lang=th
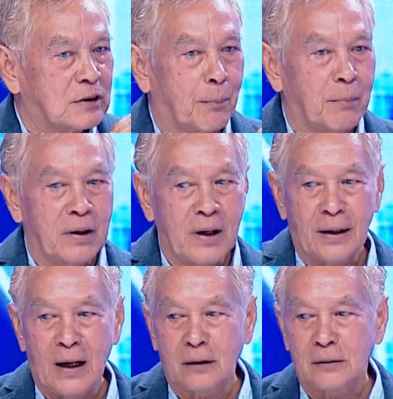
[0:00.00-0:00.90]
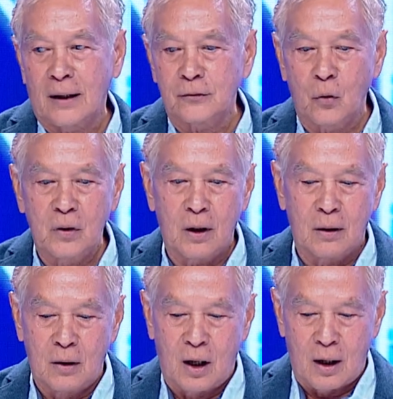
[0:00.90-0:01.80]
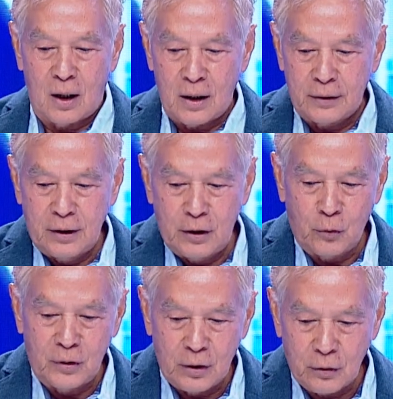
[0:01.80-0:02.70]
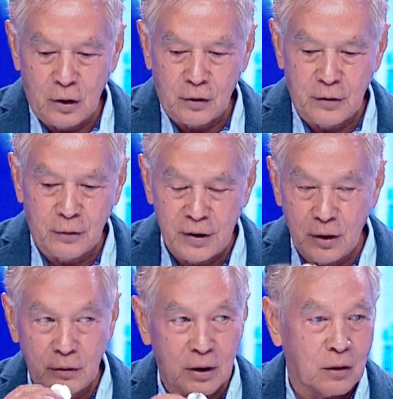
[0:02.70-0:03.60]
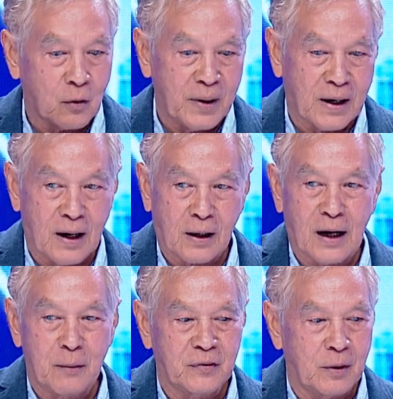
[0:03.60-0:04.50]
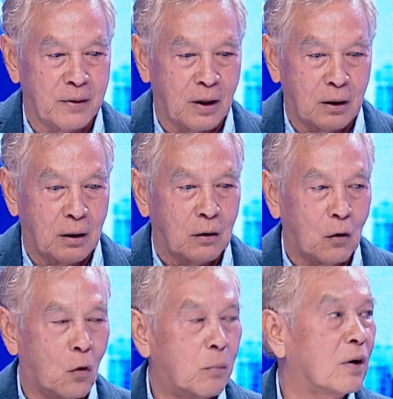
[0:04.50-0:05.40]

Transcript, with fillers: กับมารยาทนั่งทานโต๊ะเนี่ยอะไรที่เหนียวเหนียวหน่อยหรือเคี้ยวเนี่ยเราก็ไม่กล้าคายมาเสียว่าก็อม